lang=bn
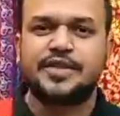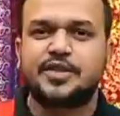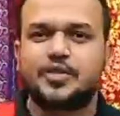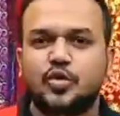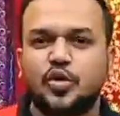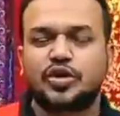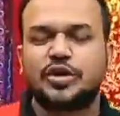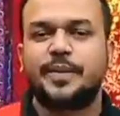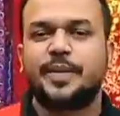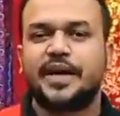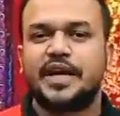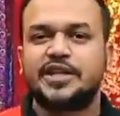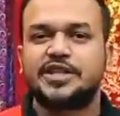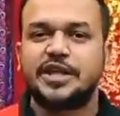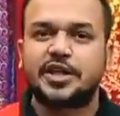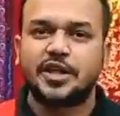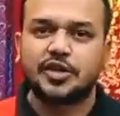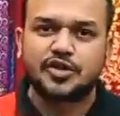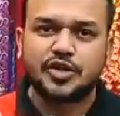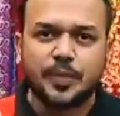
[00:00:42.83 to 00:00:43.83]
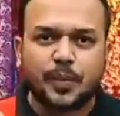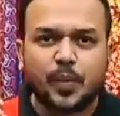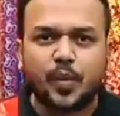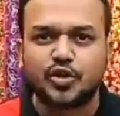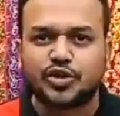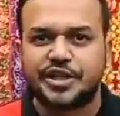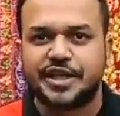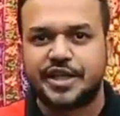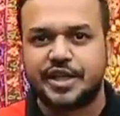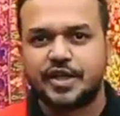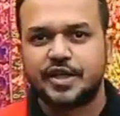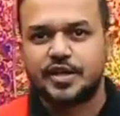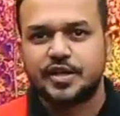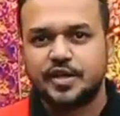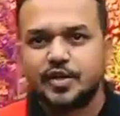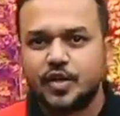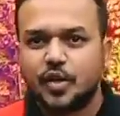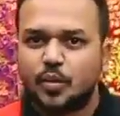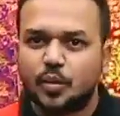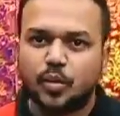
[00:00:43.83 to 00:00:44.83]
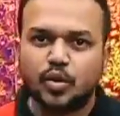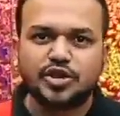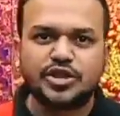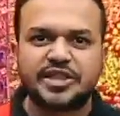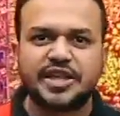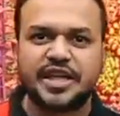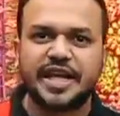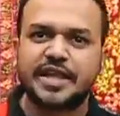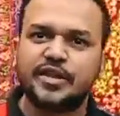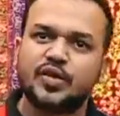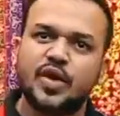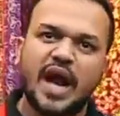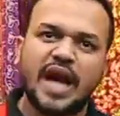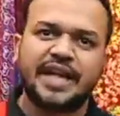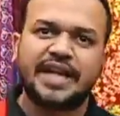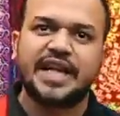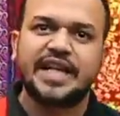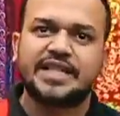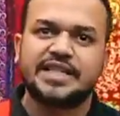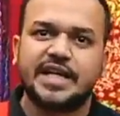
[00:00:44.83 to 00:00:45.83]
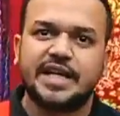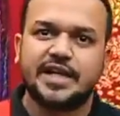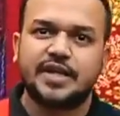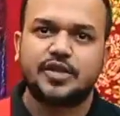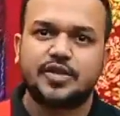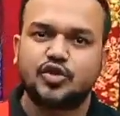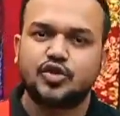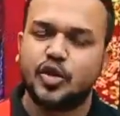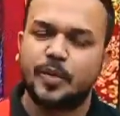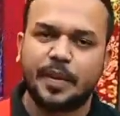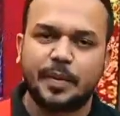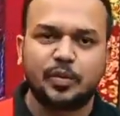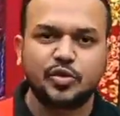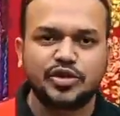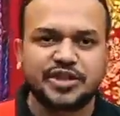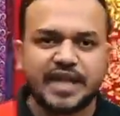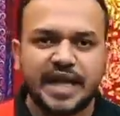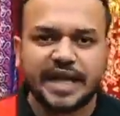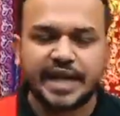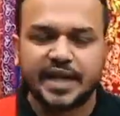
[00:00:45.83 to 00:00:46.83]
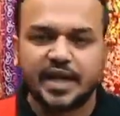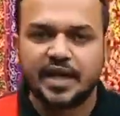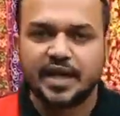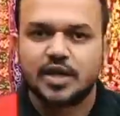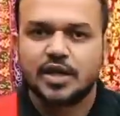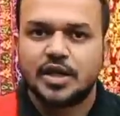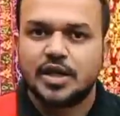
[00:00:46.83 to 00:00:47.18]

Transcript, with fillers: বিজনেস করতে পারে না সেটা হচ্ছে পুঁজি পুঁজিতে কিন্তু আটকে যায় সবার পুঁজি থাকে না